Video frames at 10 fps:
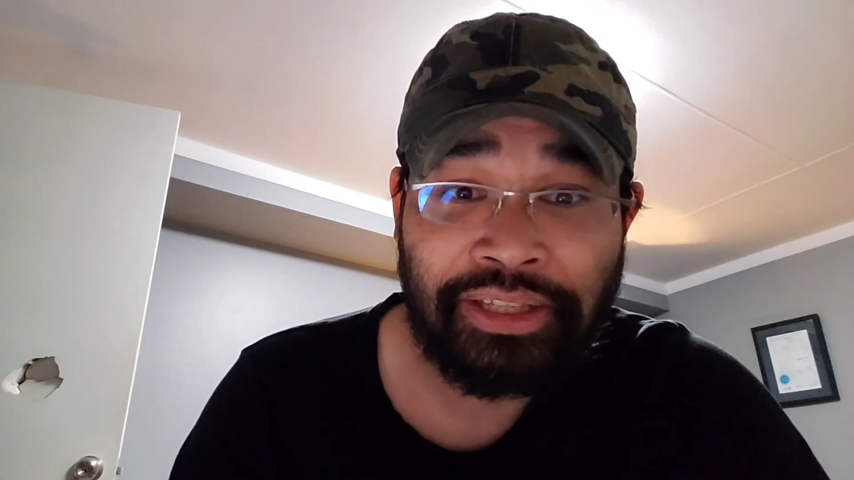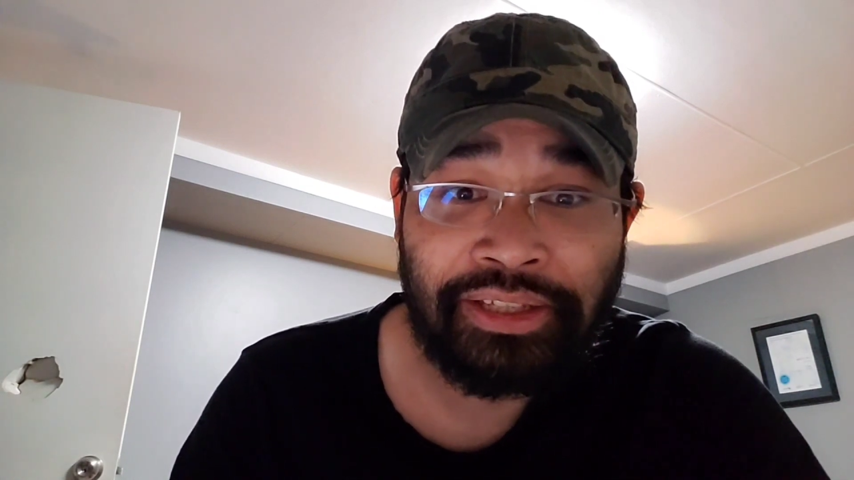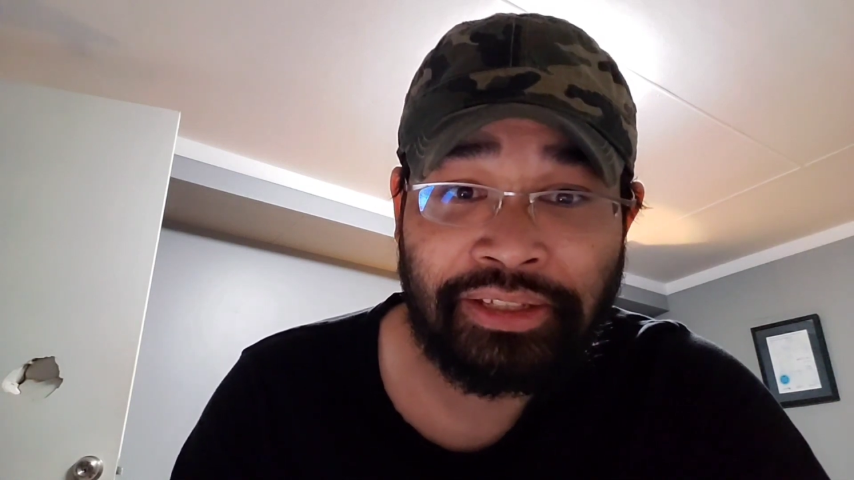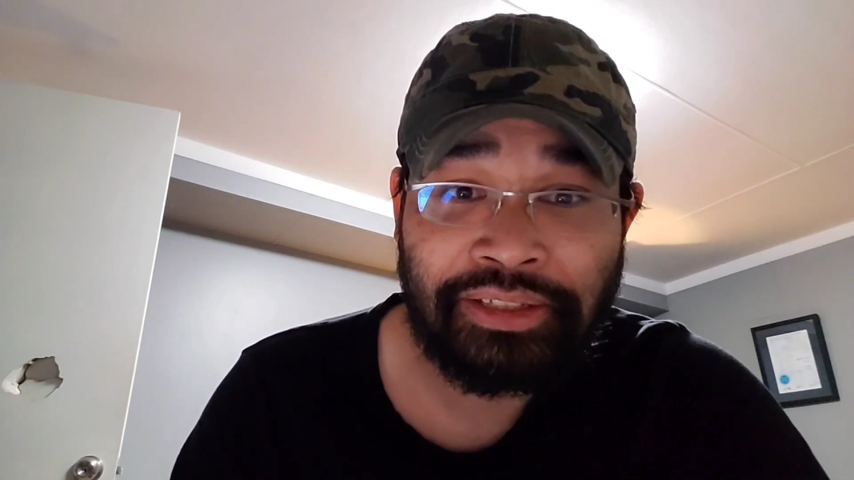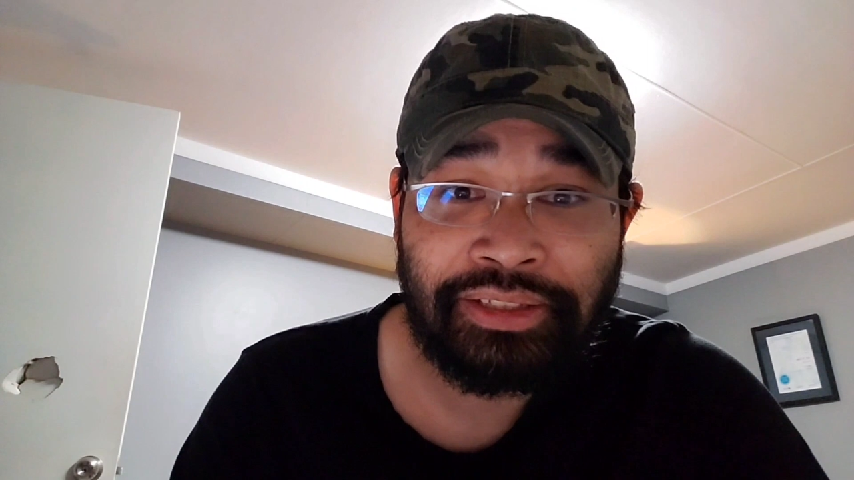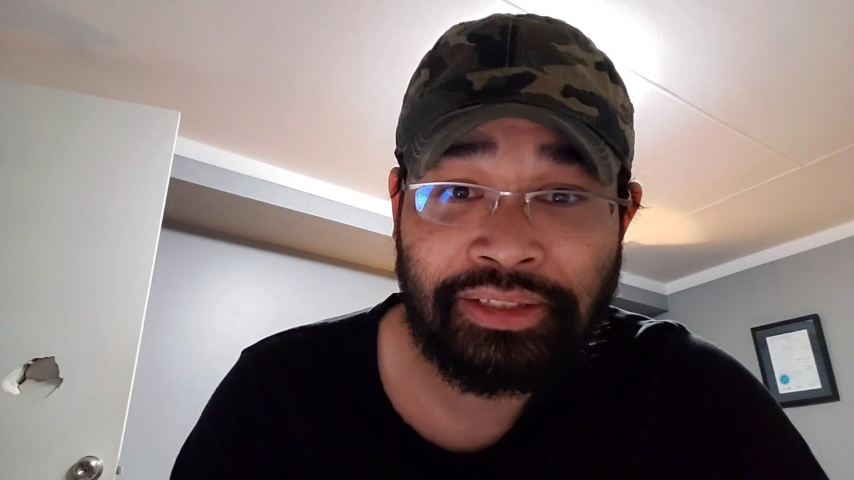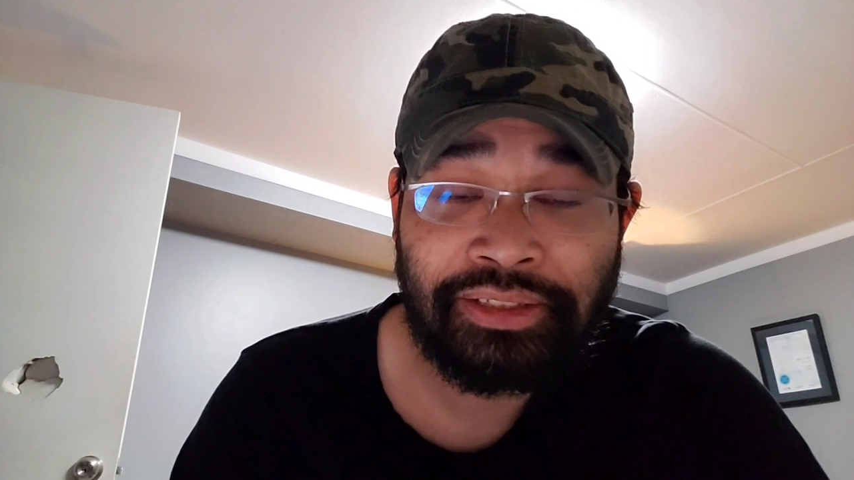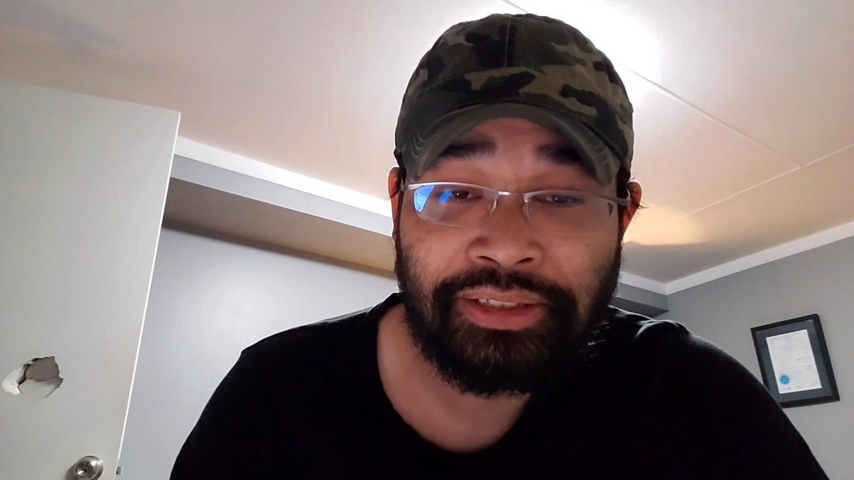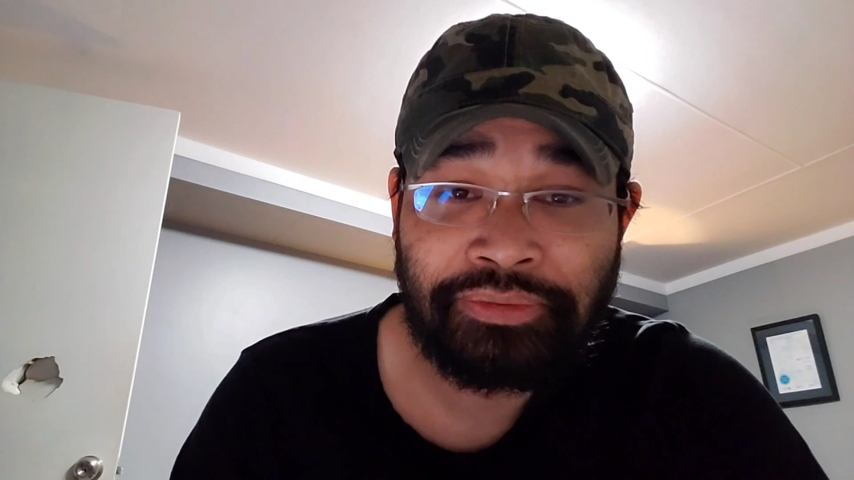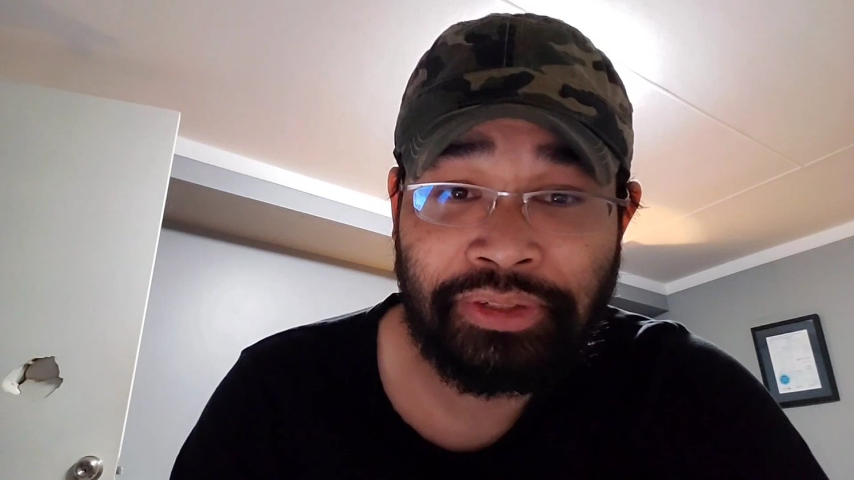kia
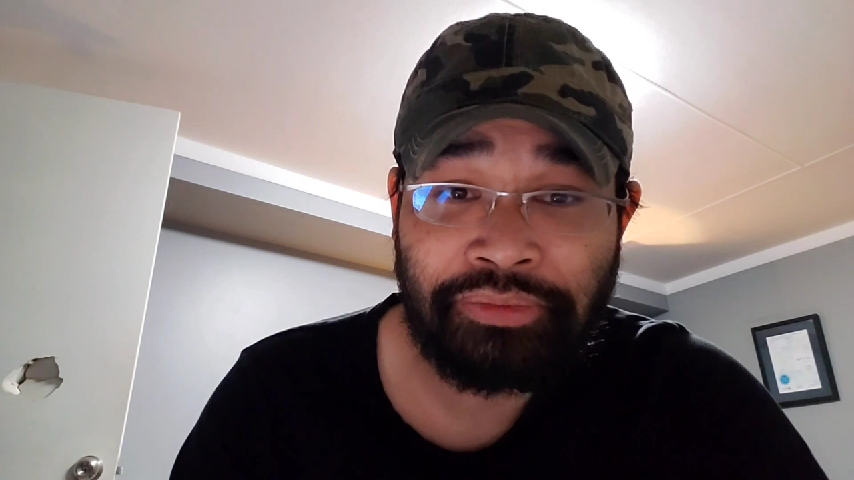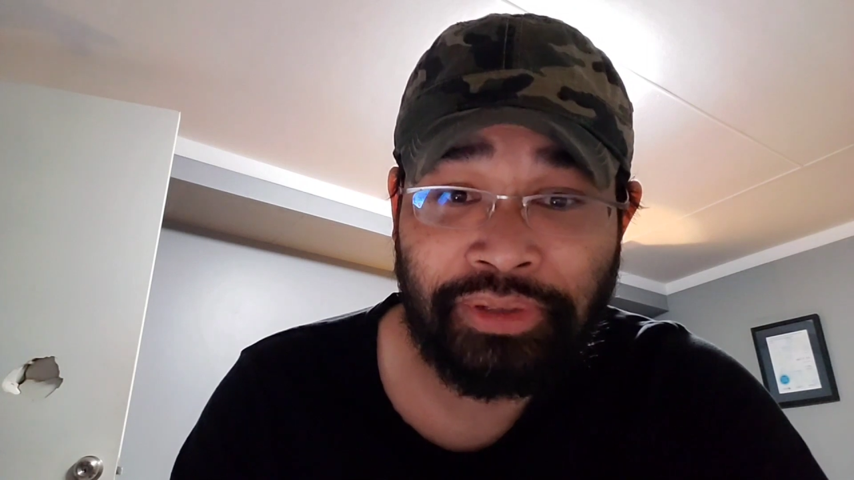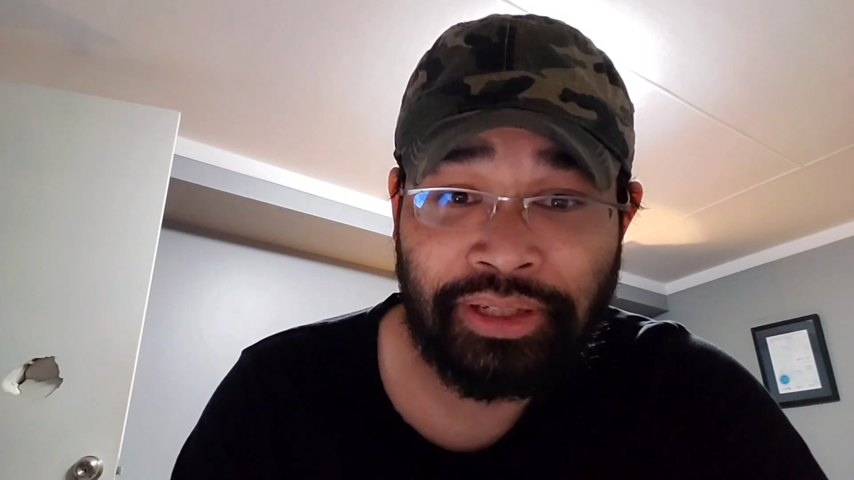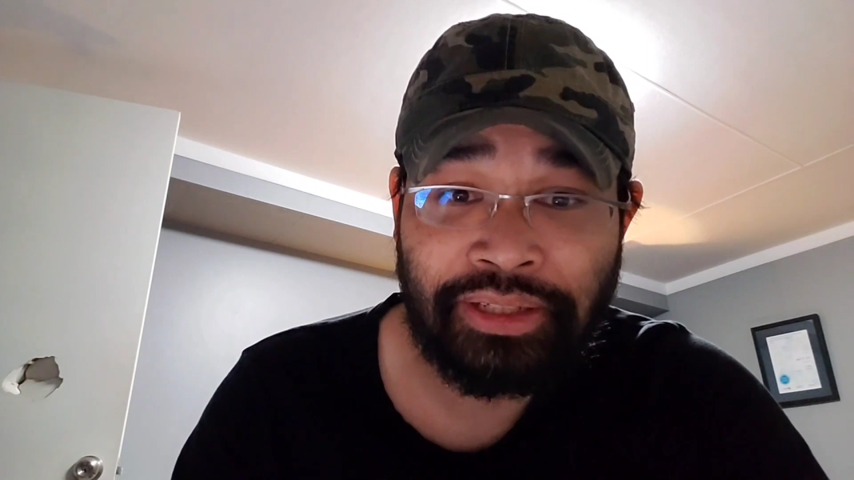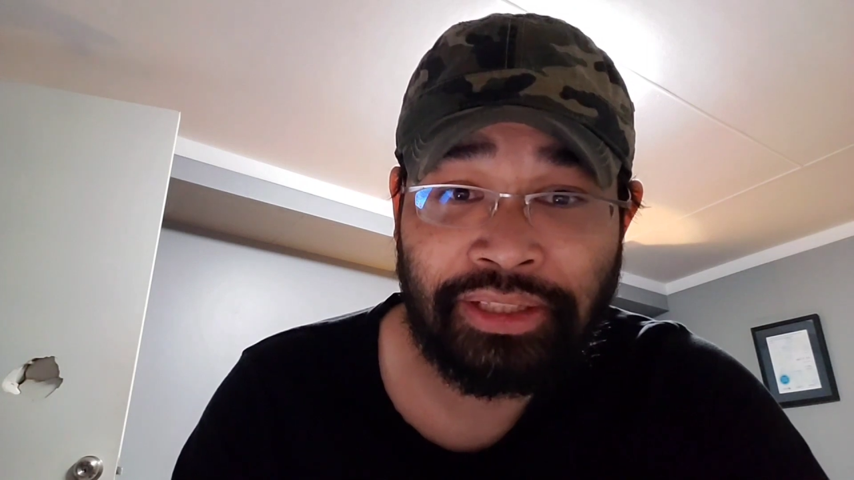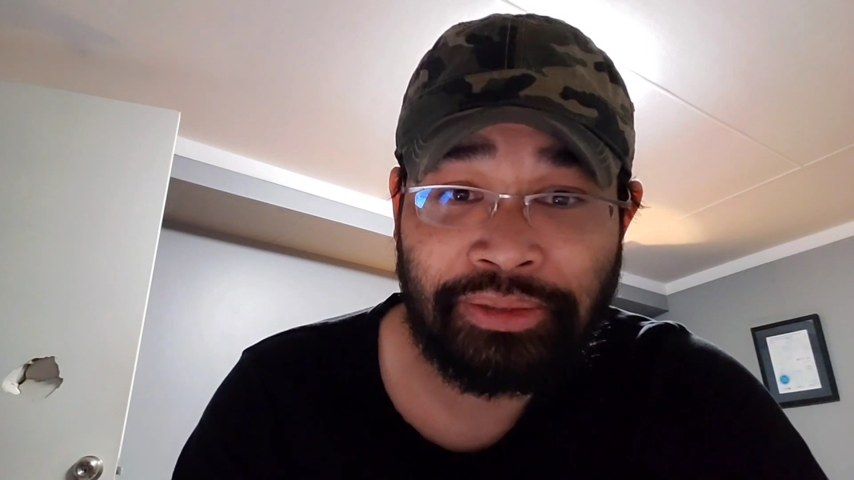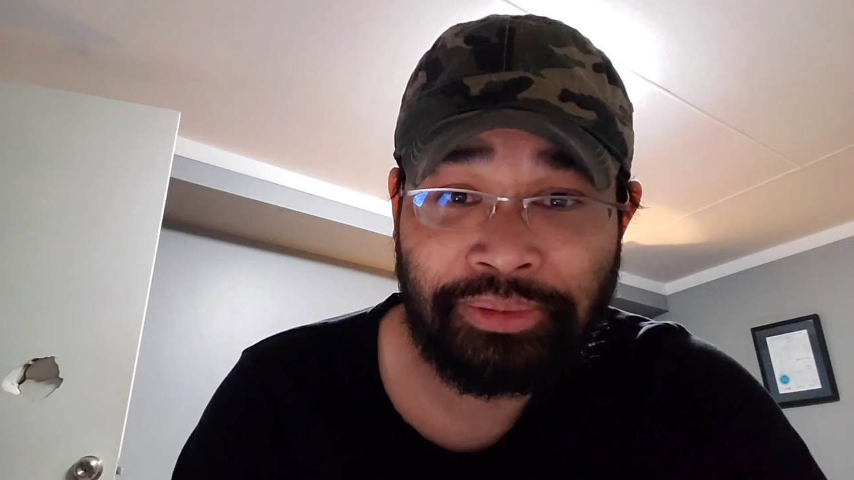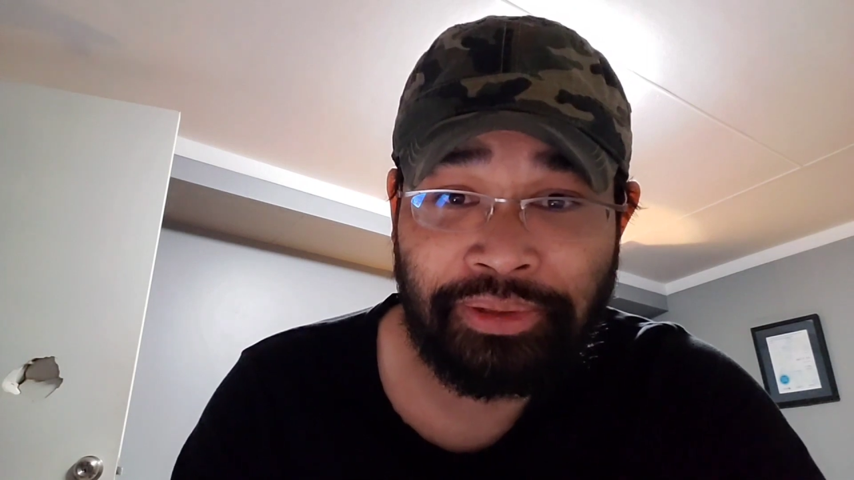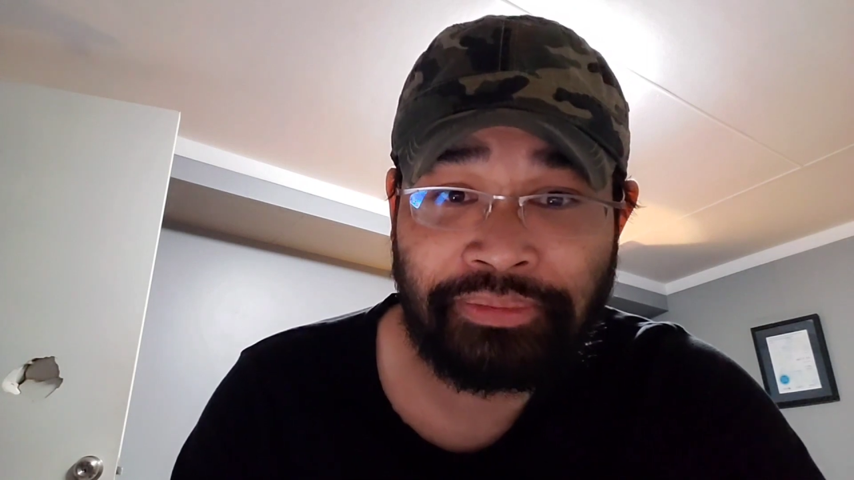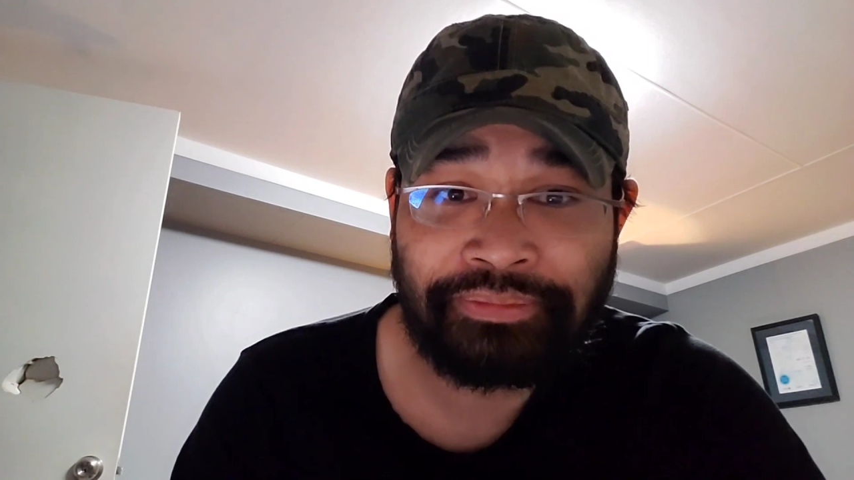vân vân
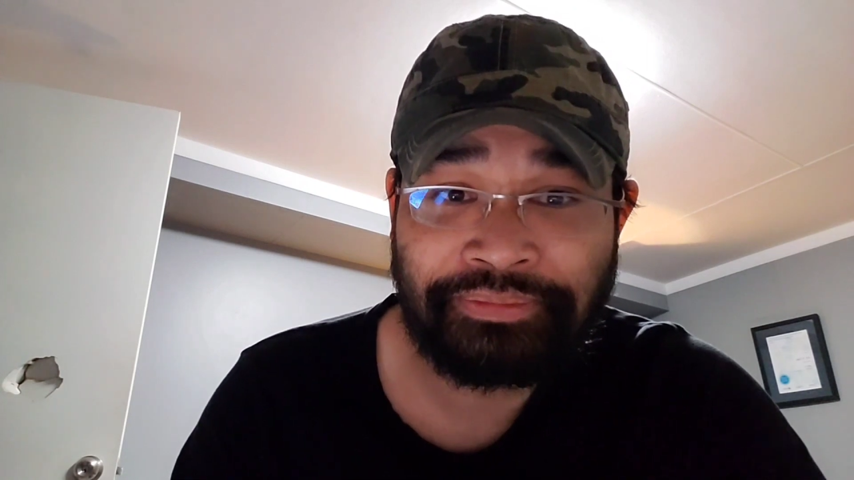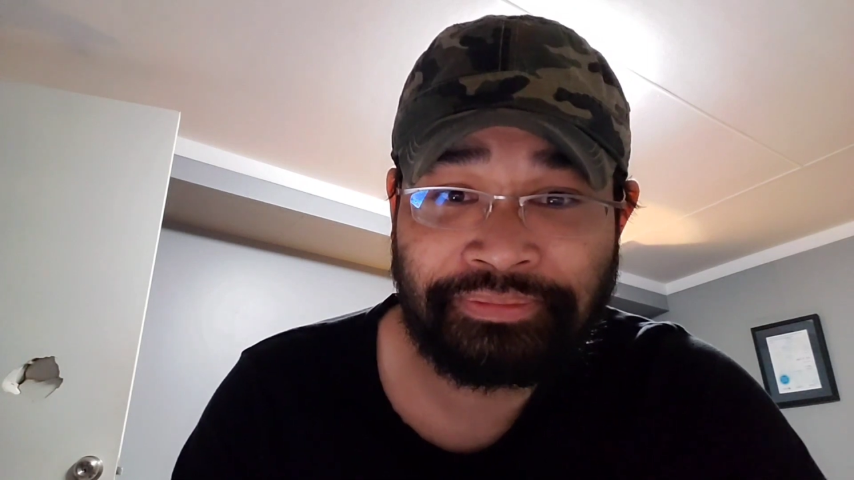đúng không